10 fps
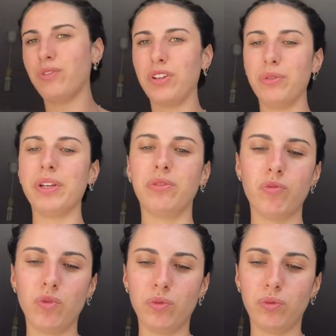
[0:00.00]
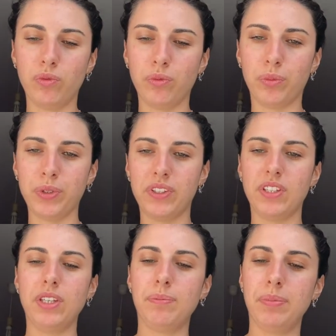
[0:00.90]
viens de mettre mon
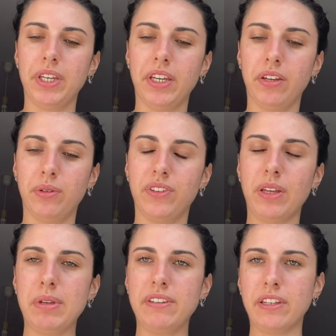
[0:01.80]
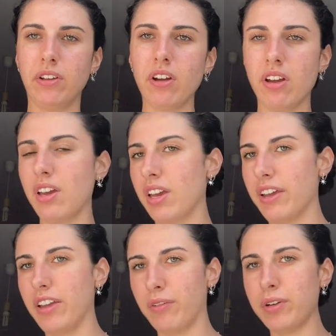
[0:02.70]
petit pied de stabilisateur.
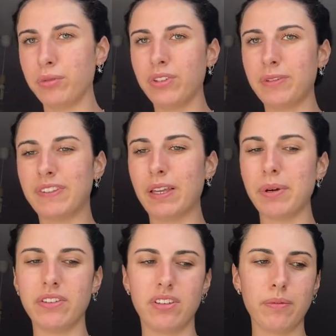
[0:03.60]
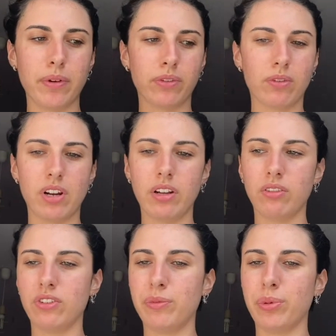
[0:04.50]
Et en vrai, du coup, c'est très pratique parce que là,
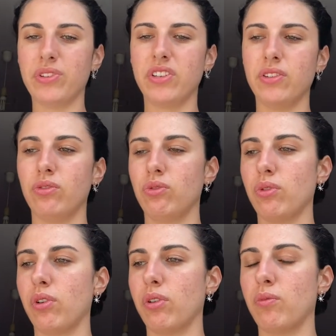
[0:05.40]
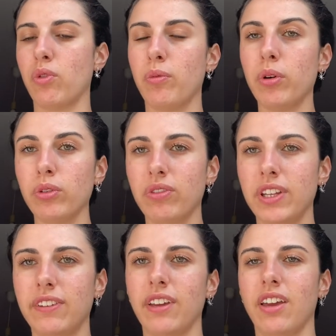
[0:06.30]
je l'ai posé sur euh, mon rebord de
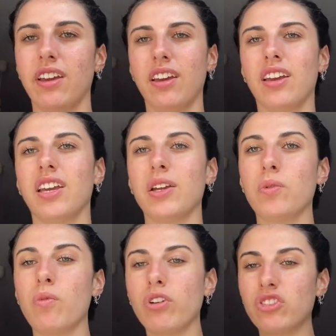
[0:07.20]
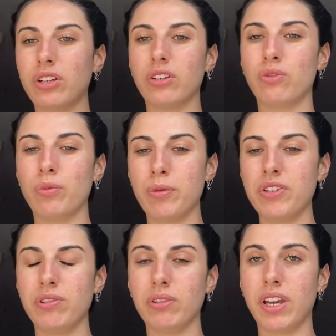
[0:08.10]
fenêtre. Et au moins, je suis pas
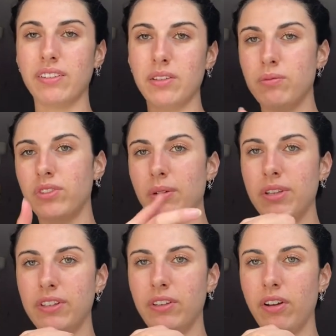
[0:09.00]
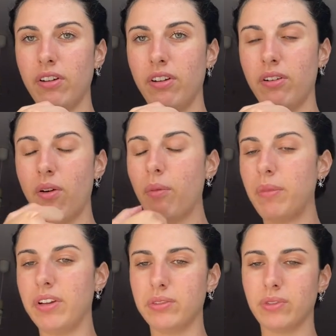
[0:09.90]
obligée de garder mon stabilisateur en
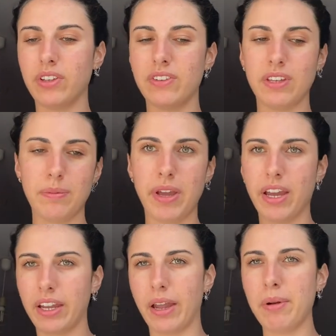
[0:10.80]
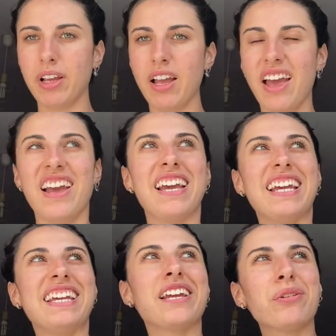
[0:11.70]
main. Donc ça, c'est hyper agréable.
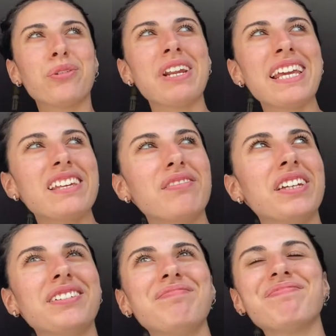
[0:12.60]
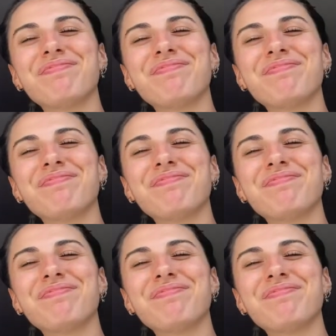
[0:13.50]
Il y a le soleil qui vient